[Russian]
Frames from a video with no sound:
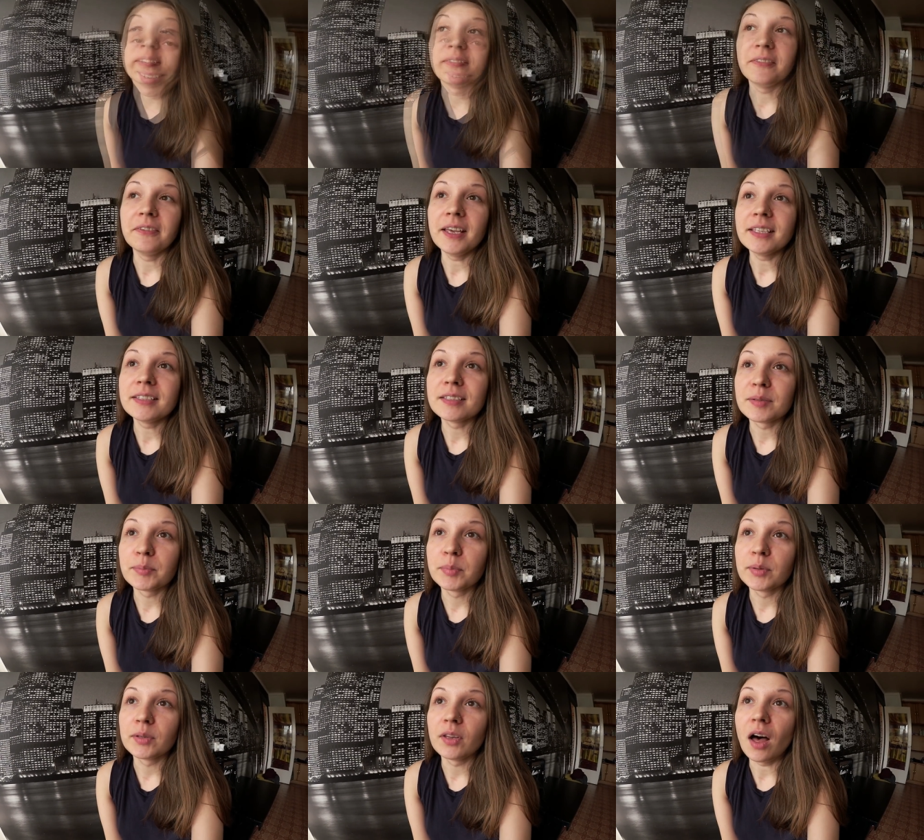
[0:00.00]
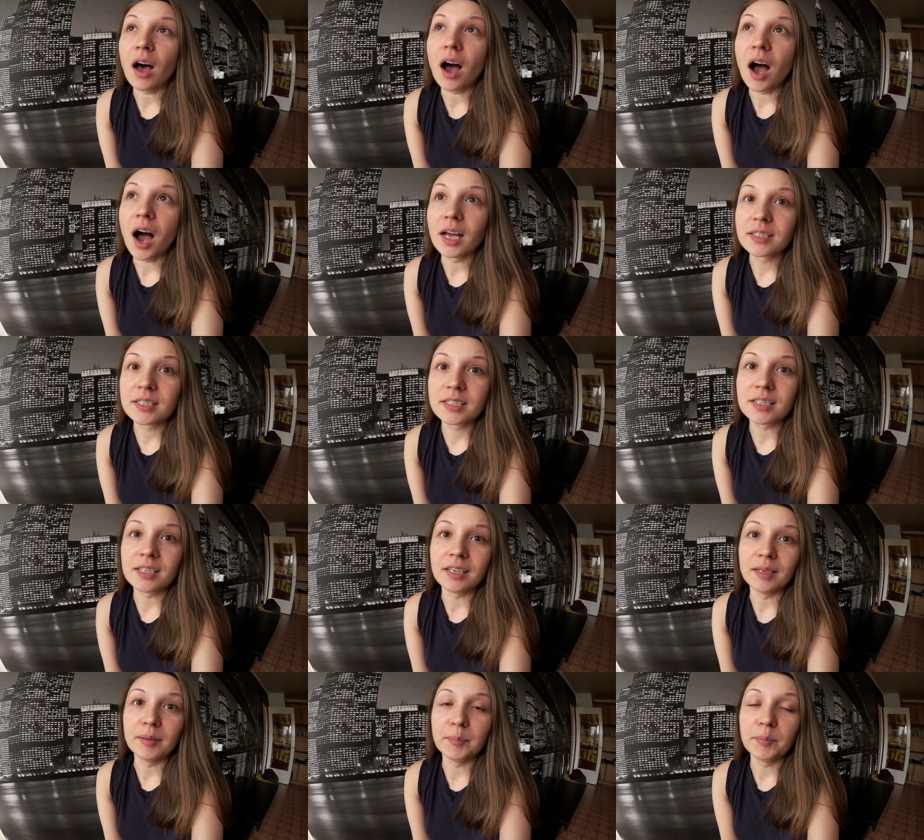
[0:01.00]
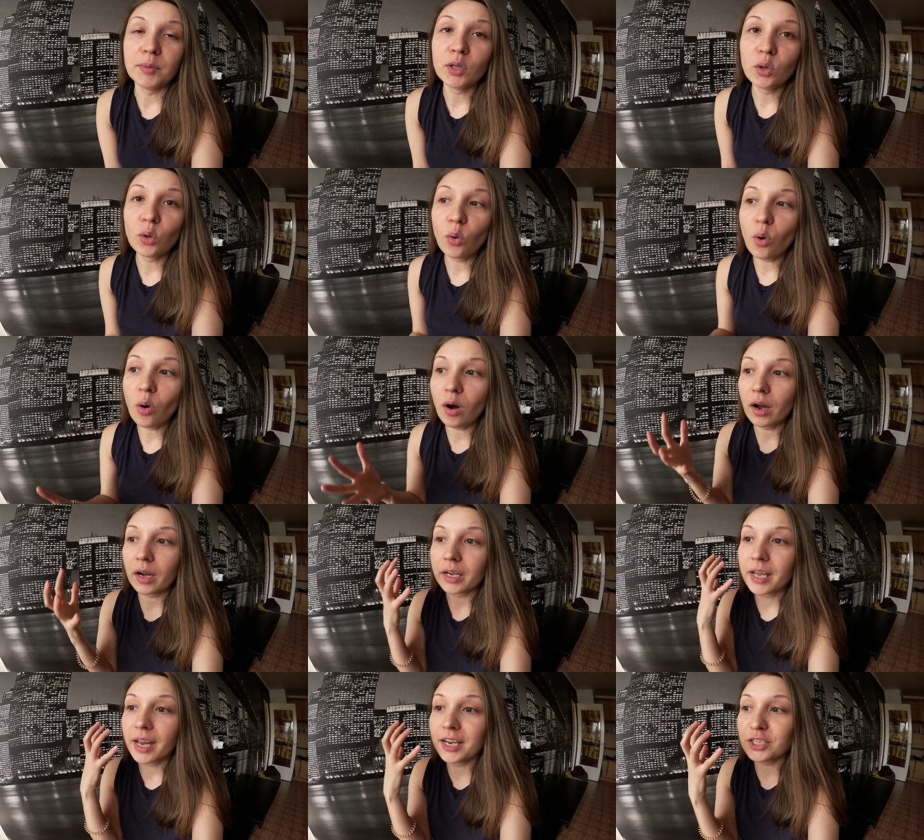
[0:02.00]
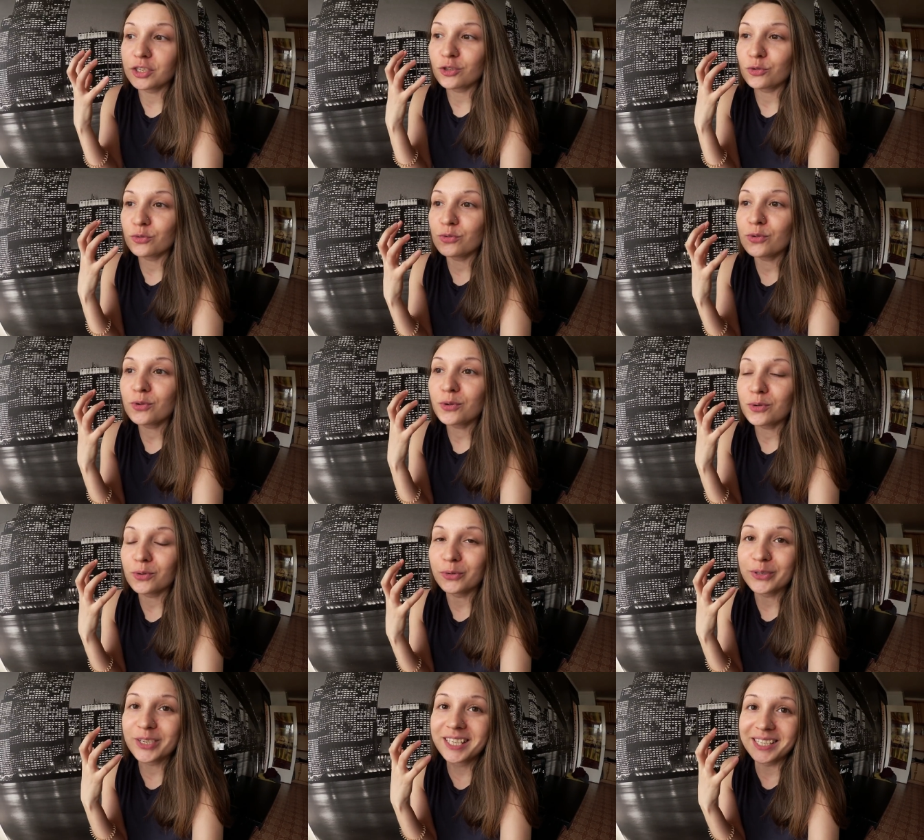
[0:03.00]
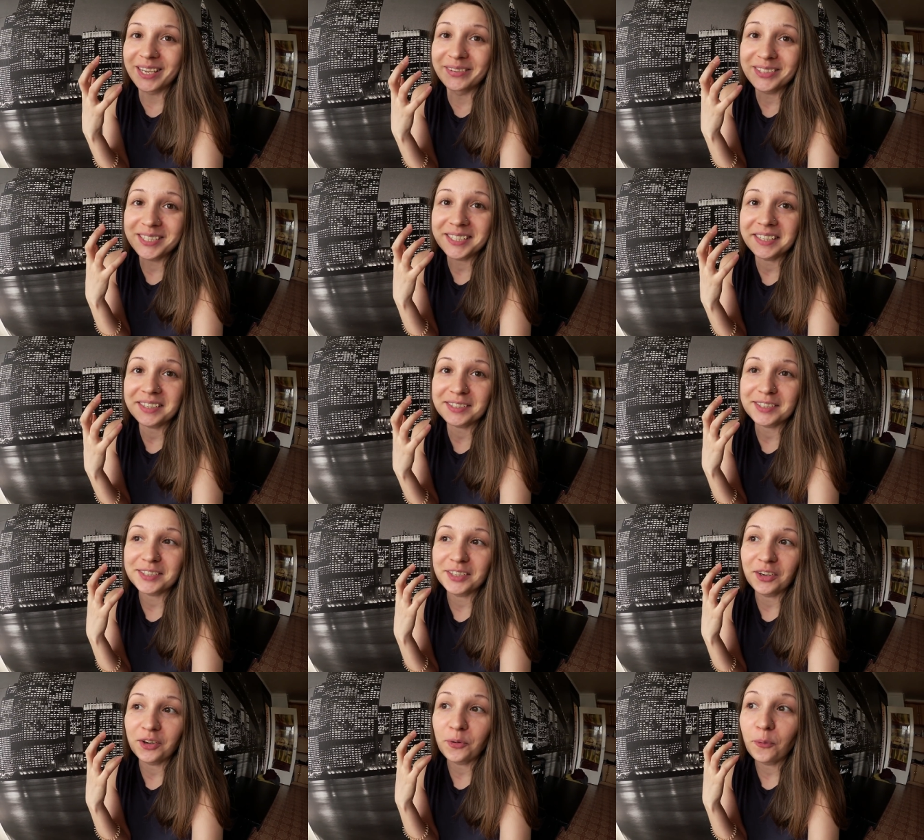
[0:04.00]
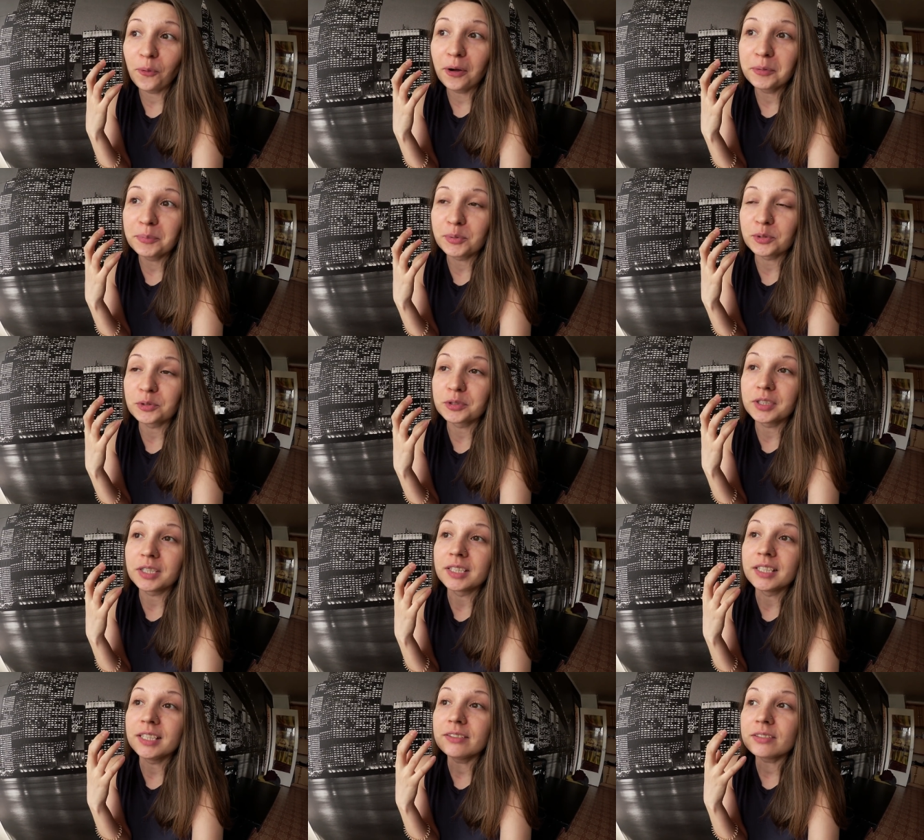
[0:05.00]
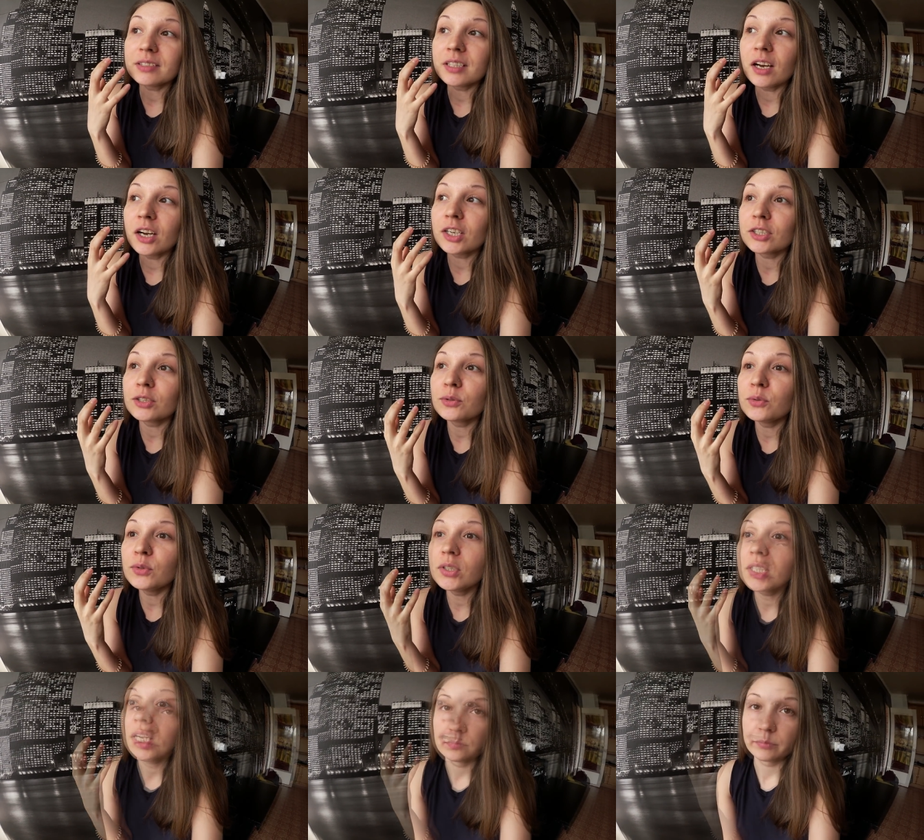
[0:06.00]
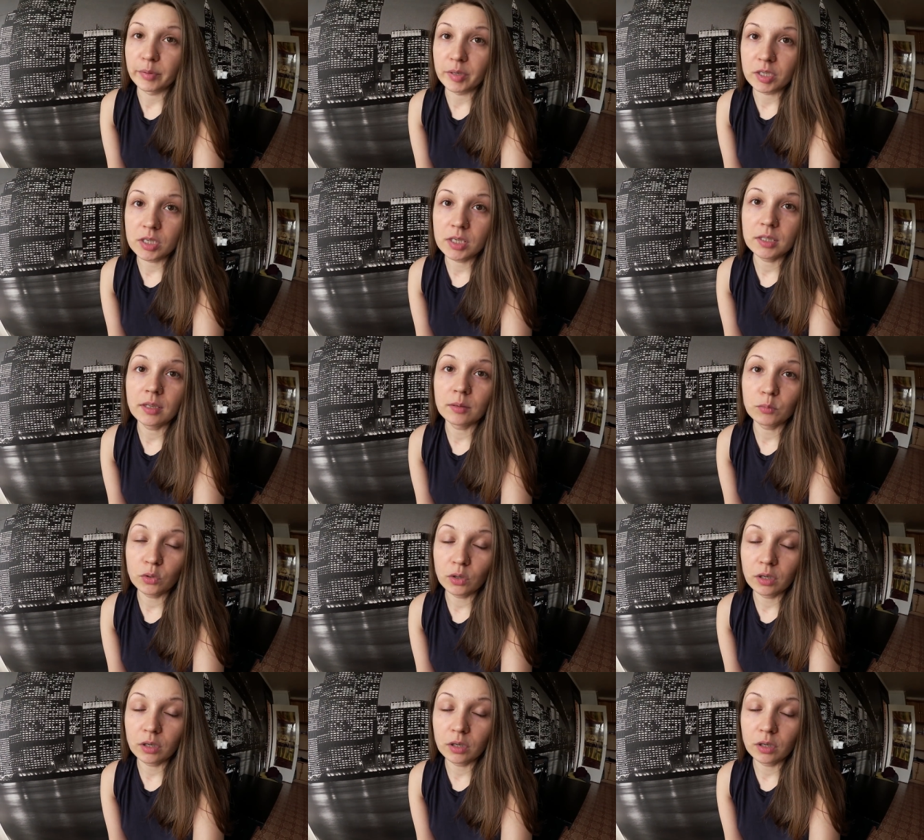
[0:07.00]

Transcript: Ветер был адский, мело грязюку со всех сторон, просто не вздохнуть. Пришли домой,